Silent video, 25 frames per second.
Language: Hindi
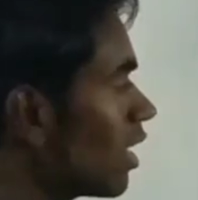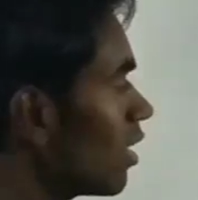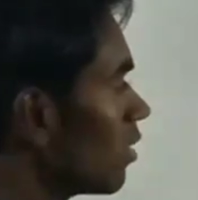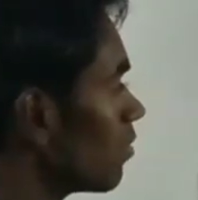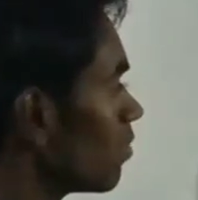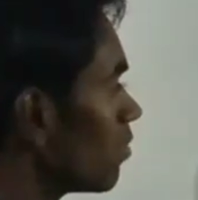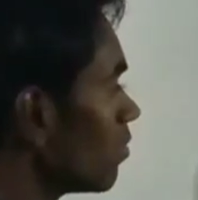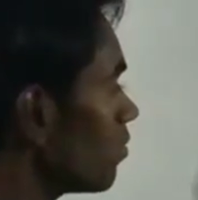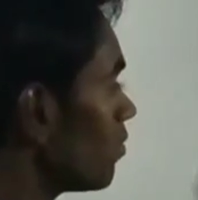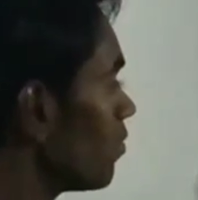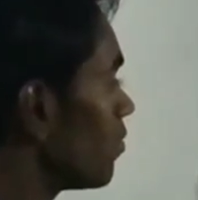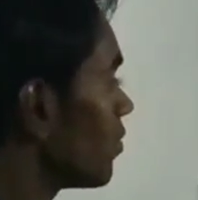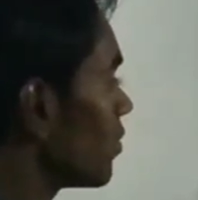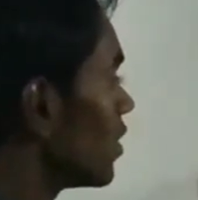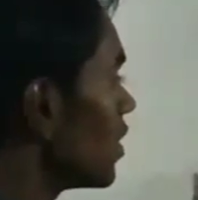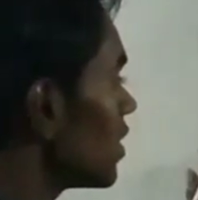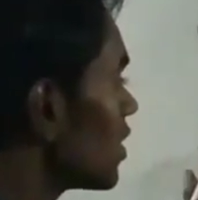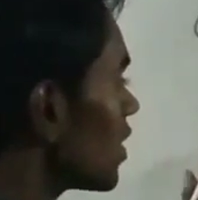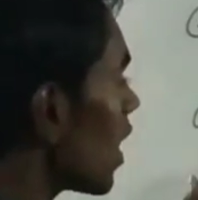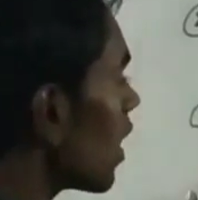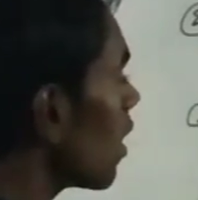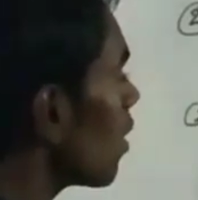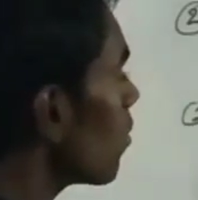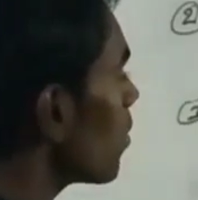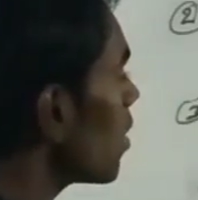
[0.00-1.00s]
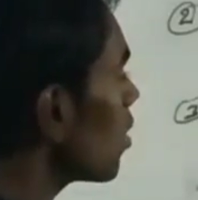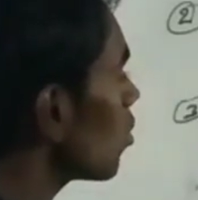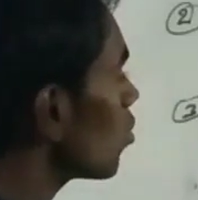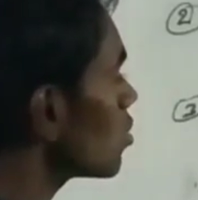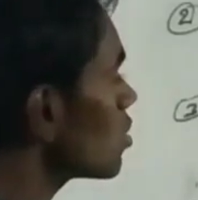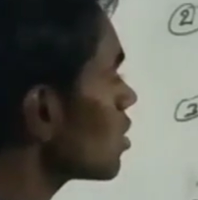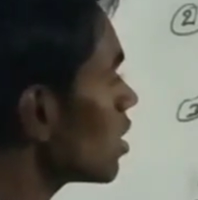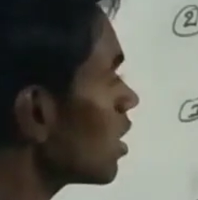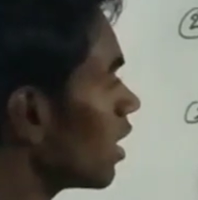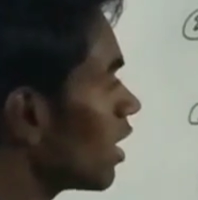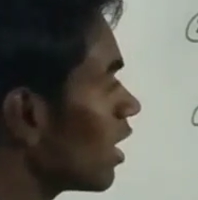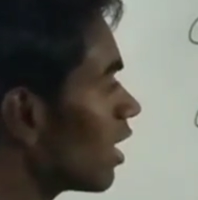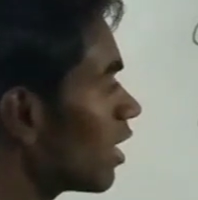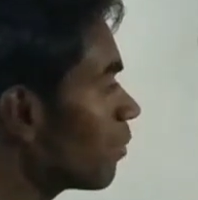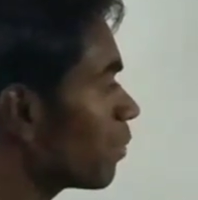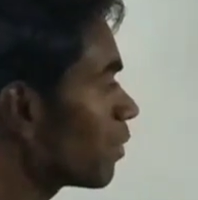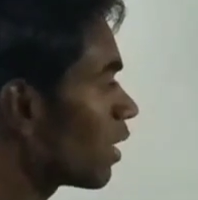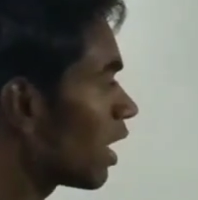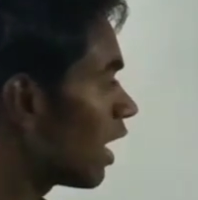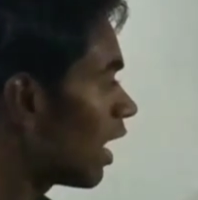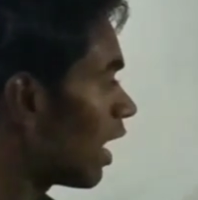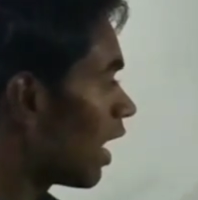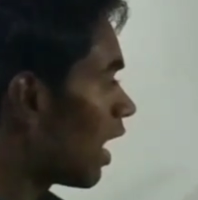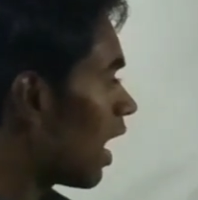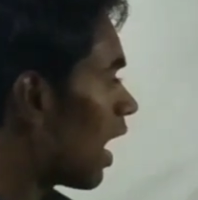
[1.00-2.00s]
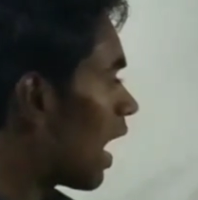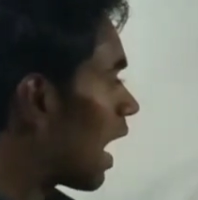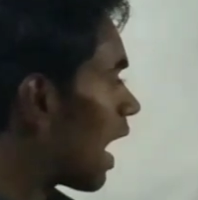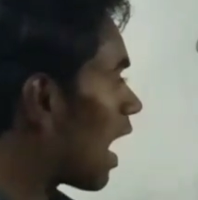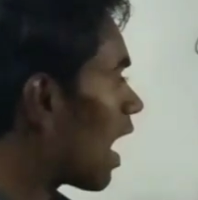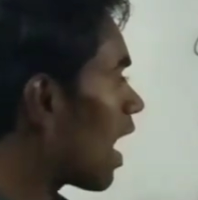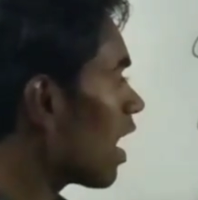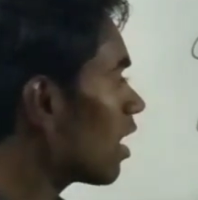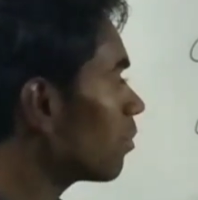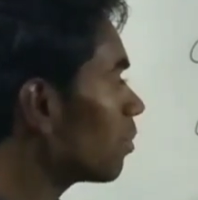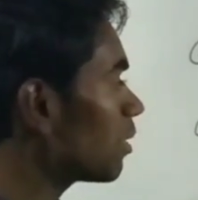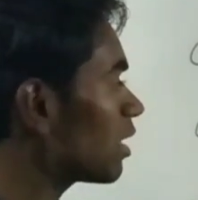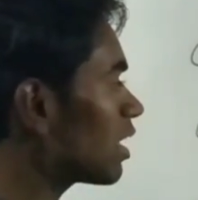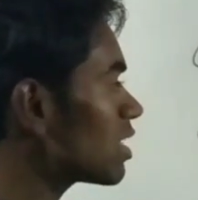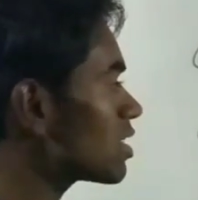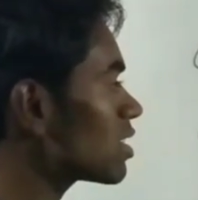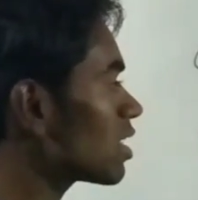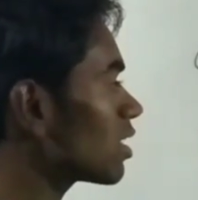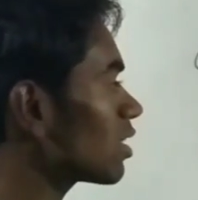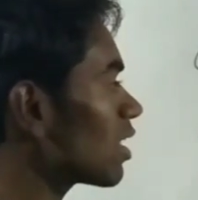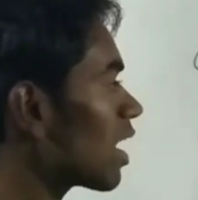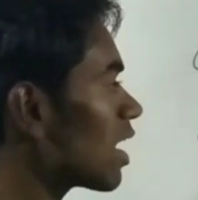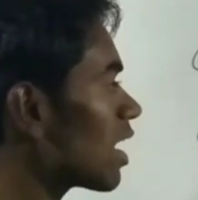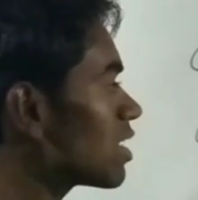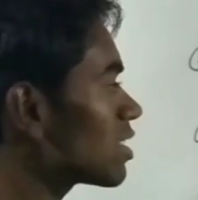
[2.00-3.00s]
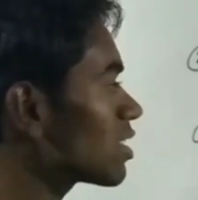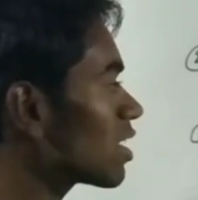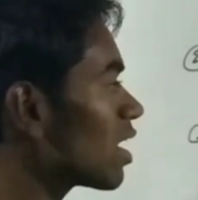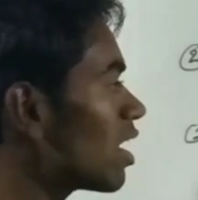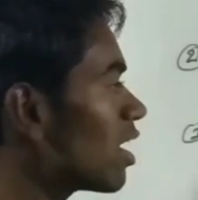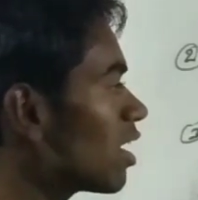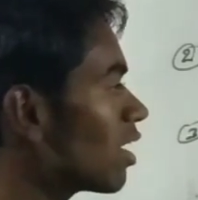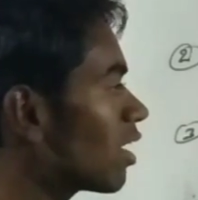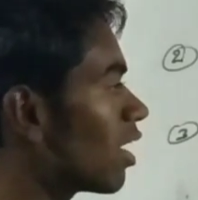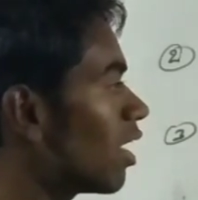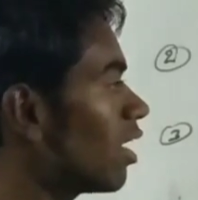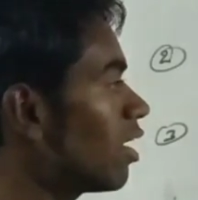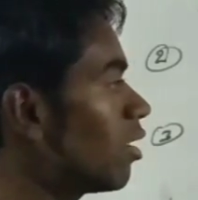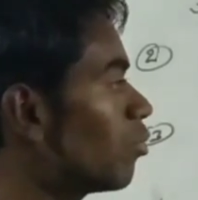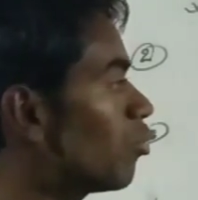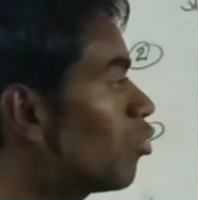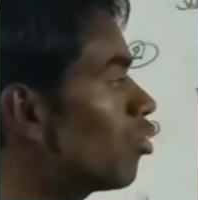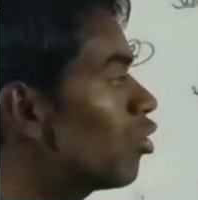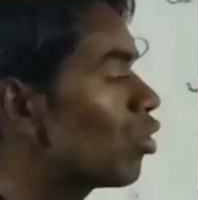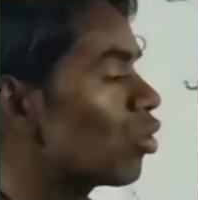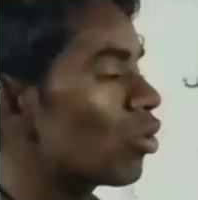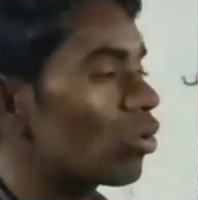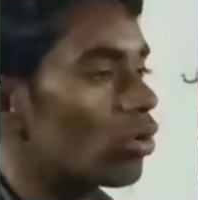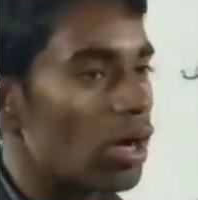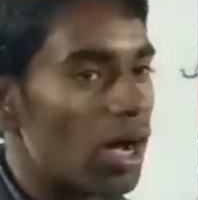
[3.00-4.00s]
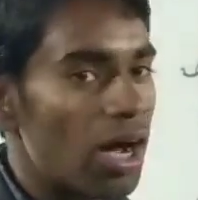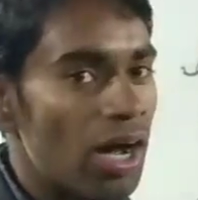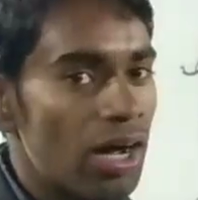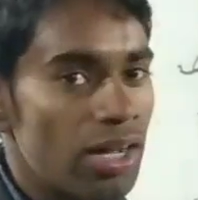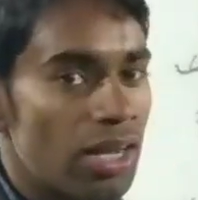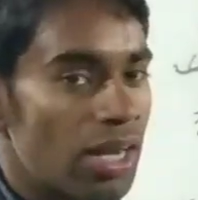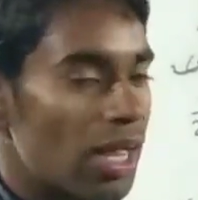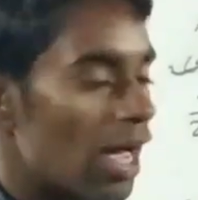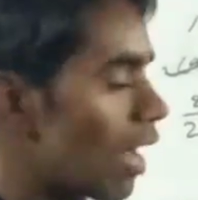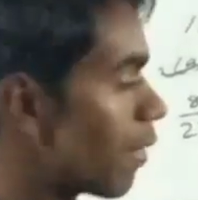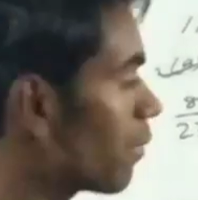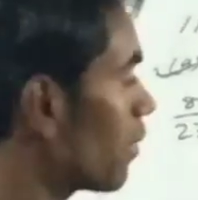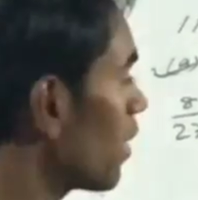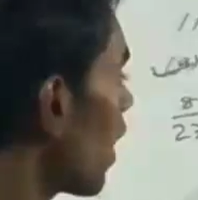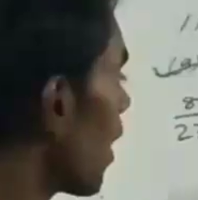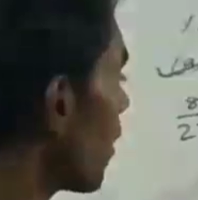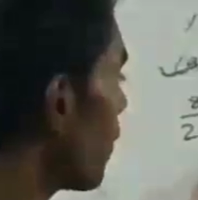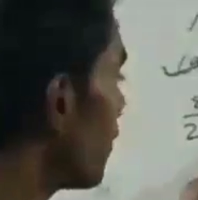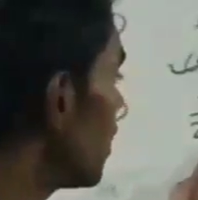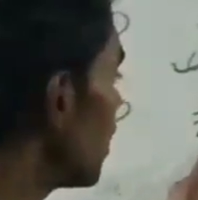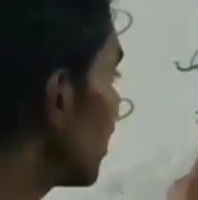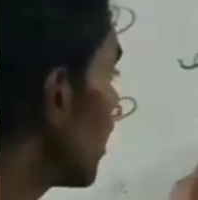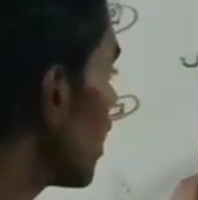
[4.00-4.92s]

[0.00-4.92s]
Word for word: है तीसरा नंबर क्वेश्चन है आठ बट्टा सत्ताईस का घनमूल होगा अब यहाँ पे